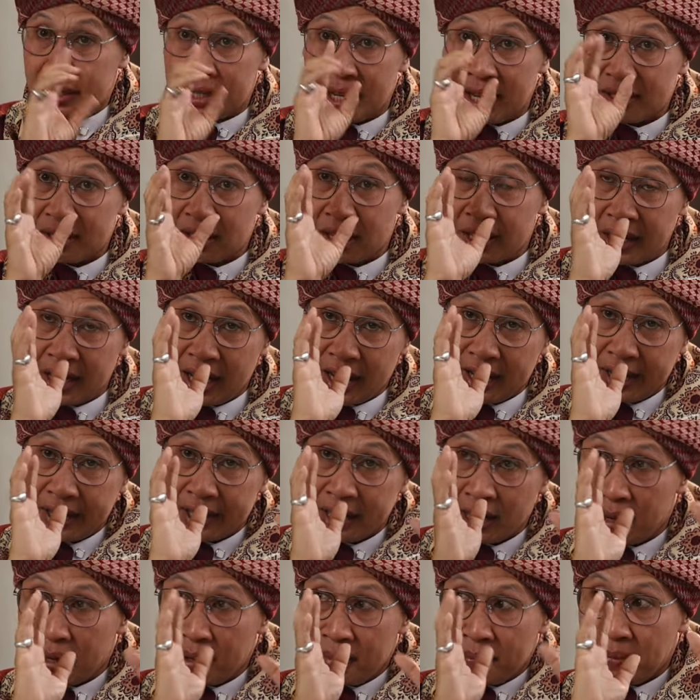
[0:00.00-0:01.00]
dia sendiri
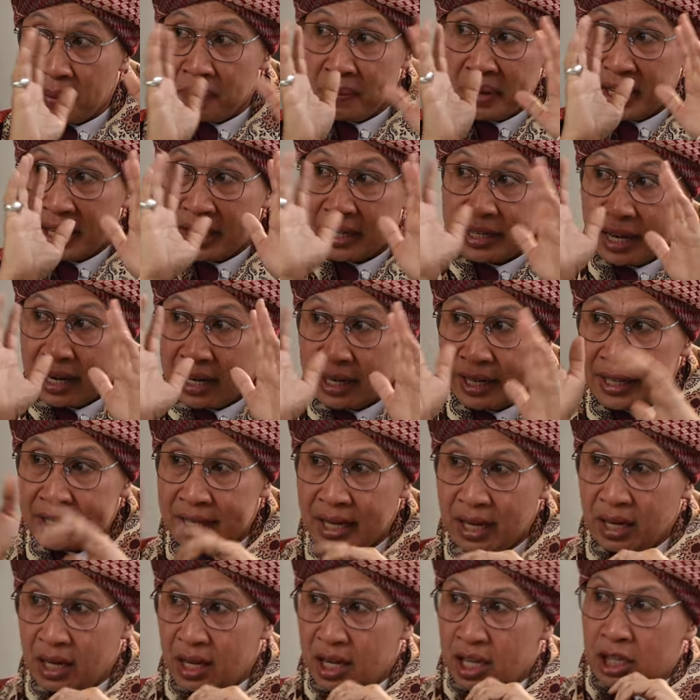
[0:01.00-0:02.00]
akhirnya memikir yang
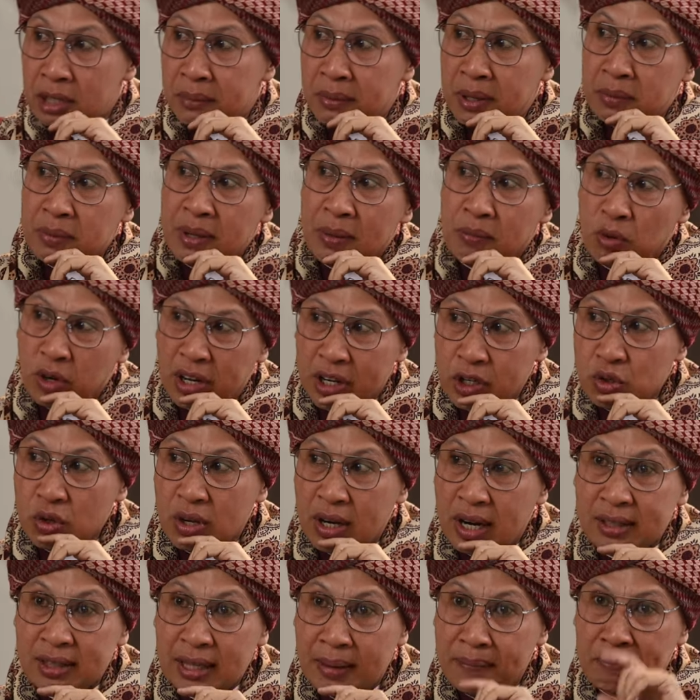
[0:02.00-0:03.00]
lainnya. Tiba-tiba mungkin
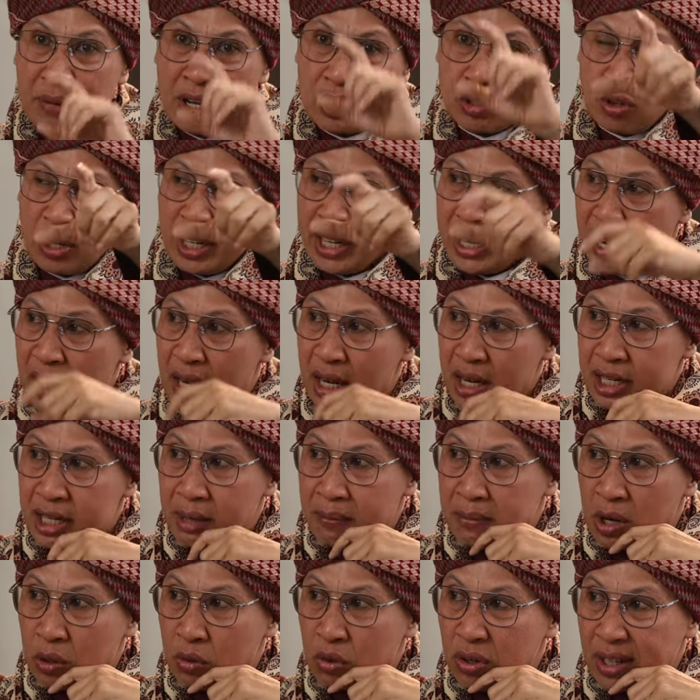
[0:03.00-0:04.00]
seorang tampak solehah
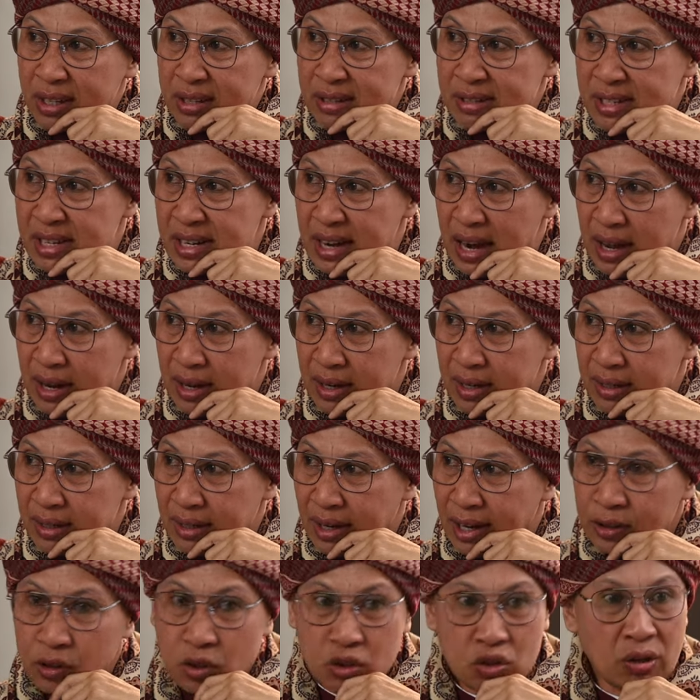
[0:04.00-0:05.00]
dia melakukan zina
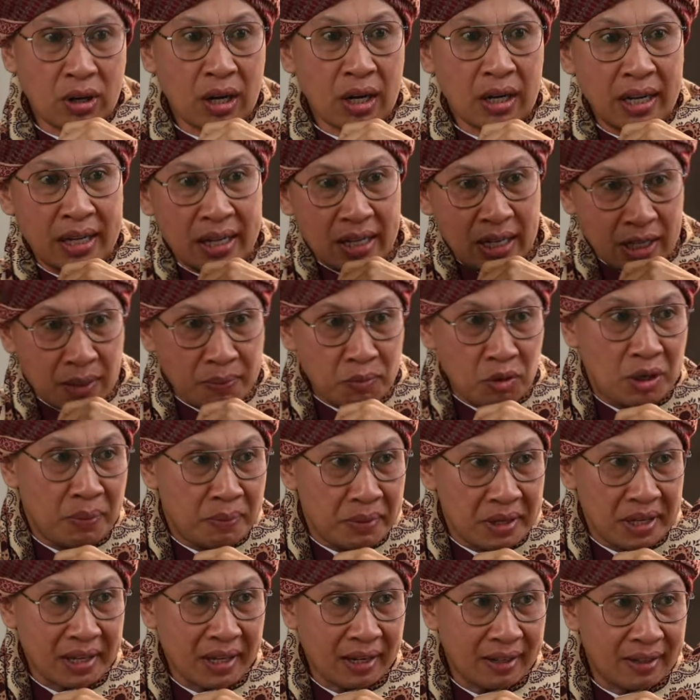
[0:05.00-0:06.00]
atau seorang laki-laki pun
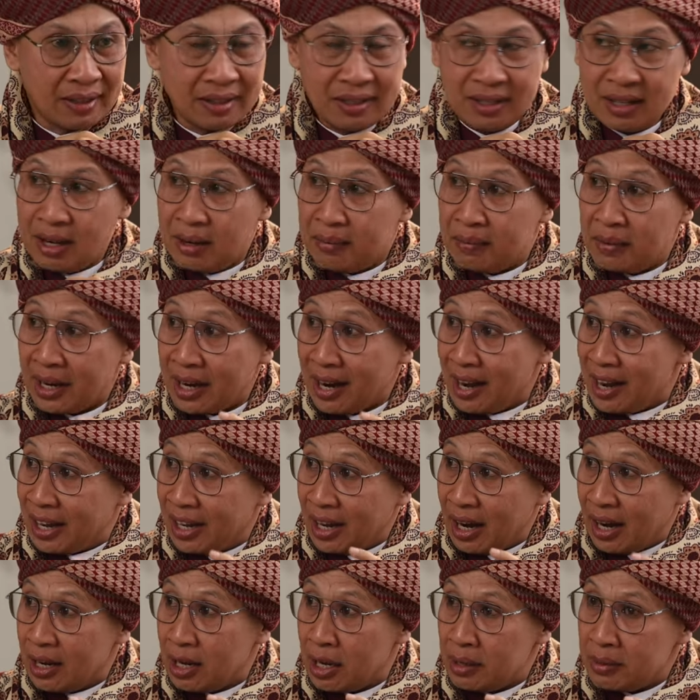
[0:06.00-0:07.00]
demikian. Maka
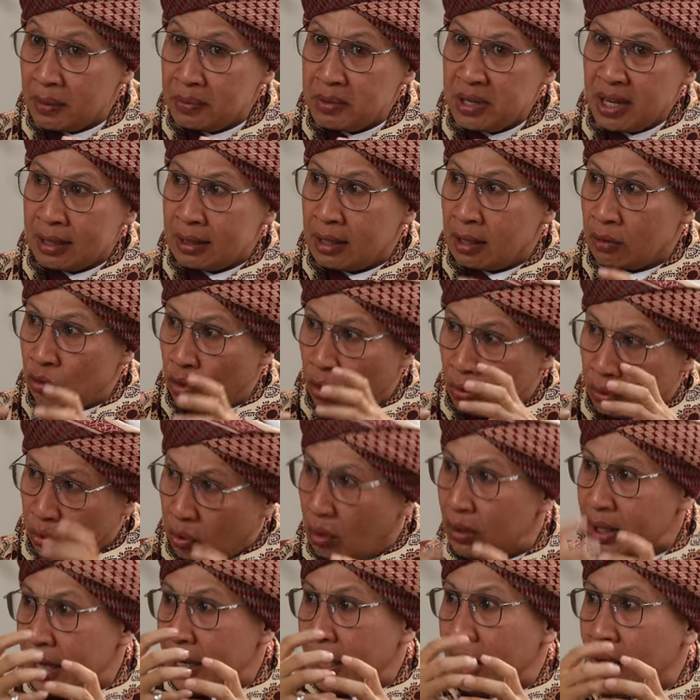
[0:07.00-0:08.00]
akhir-akhir ini kita bicara tentang
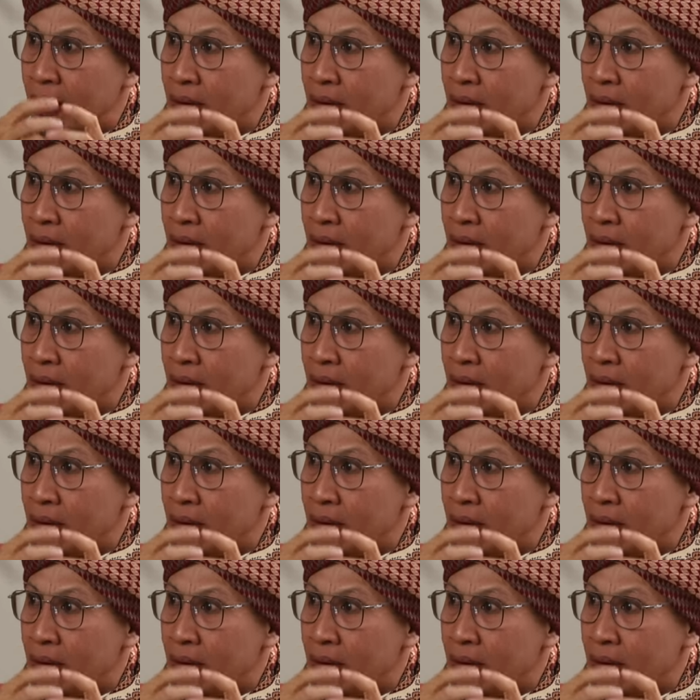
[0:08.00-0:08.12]
tontonan